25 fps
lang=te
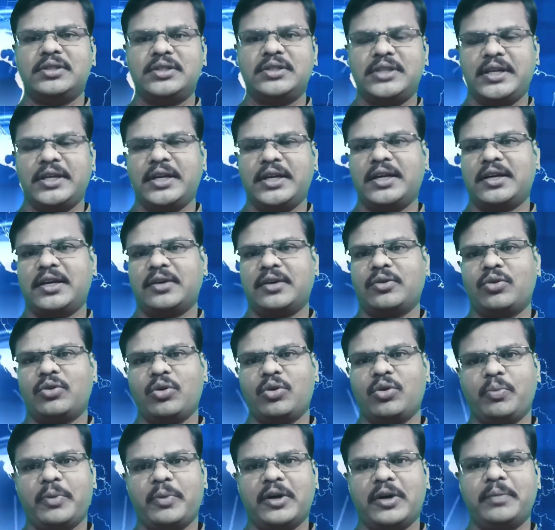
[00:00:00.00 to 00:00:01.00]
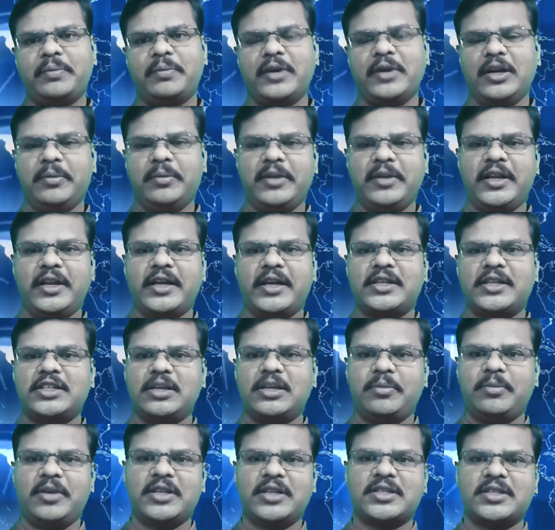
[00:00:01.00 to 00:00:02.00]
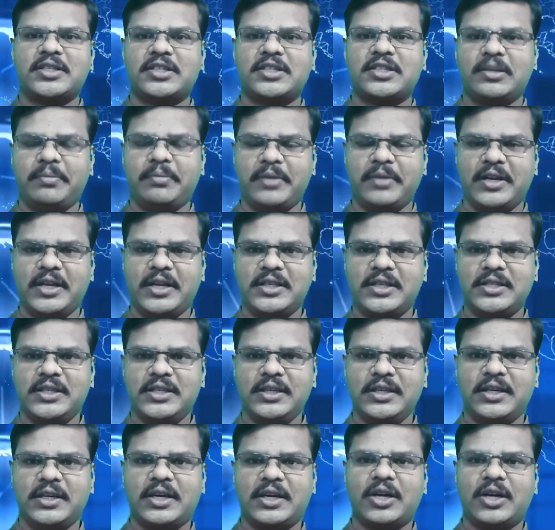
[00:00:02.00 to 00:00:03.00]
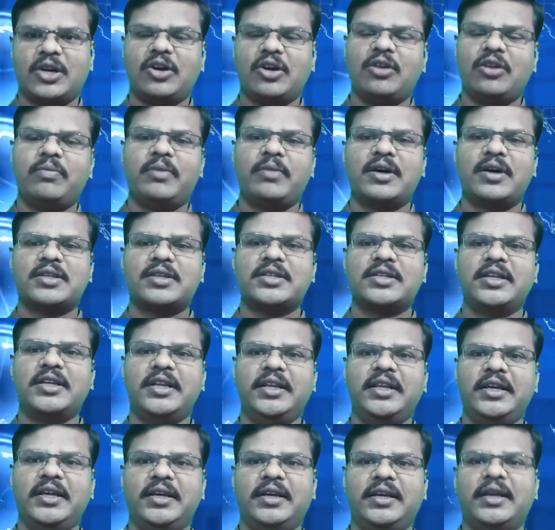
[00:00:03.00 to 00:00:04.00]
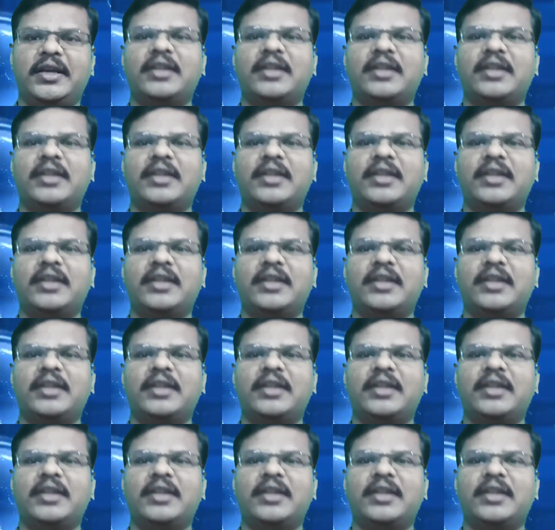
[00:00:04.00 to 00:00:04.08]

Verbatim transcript: జరిగిన గ్రూప్ వన్ ప్రిలిమినరీ ఎగ్జామినేషన్ సంబంధించి కట్ ఆఫ్ మార్క్స్ అనేది